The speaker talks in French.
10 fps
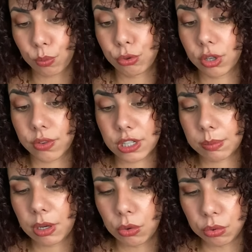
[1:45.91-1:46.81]
en plus j'avais
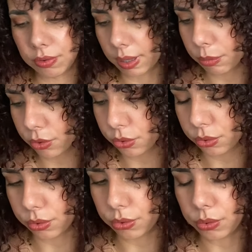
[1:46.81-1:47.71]
jamais lu vraiment
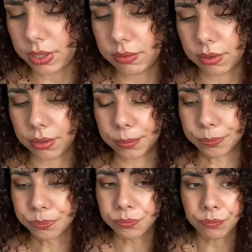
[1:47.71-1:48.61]
de, livres euh,
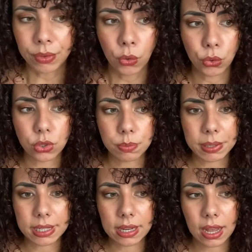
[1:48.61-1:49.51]
de ce
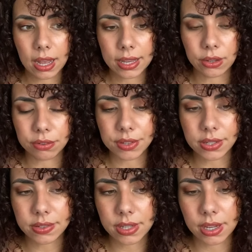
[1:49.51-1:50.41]
pays-là. Et en fait
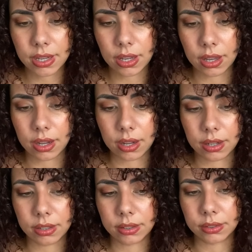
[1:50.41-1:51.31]
c'est
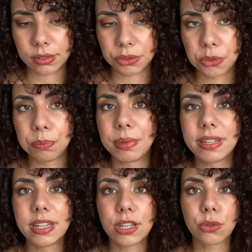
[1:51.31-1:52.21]
une
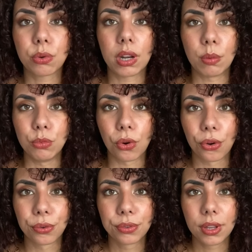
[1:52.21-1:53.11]
BD sur l'amour
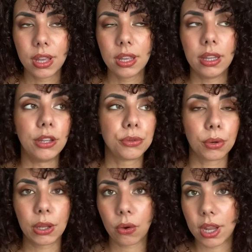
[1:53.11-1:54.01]
et sur
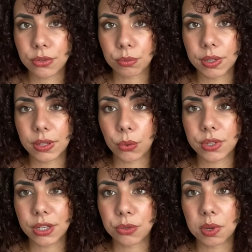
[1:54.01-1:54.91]
les relations
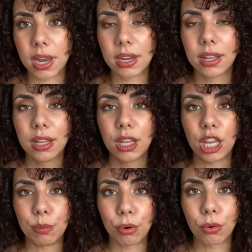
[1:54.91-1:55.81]
hétérosexuelles
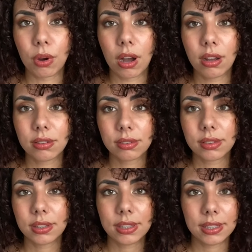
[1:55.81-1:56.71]
et pourquoi
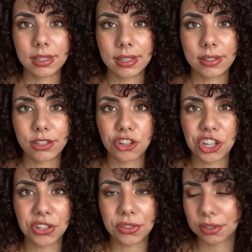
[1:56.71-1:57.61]
it's
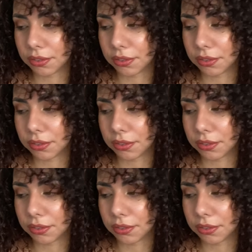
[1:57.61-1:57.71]
shit,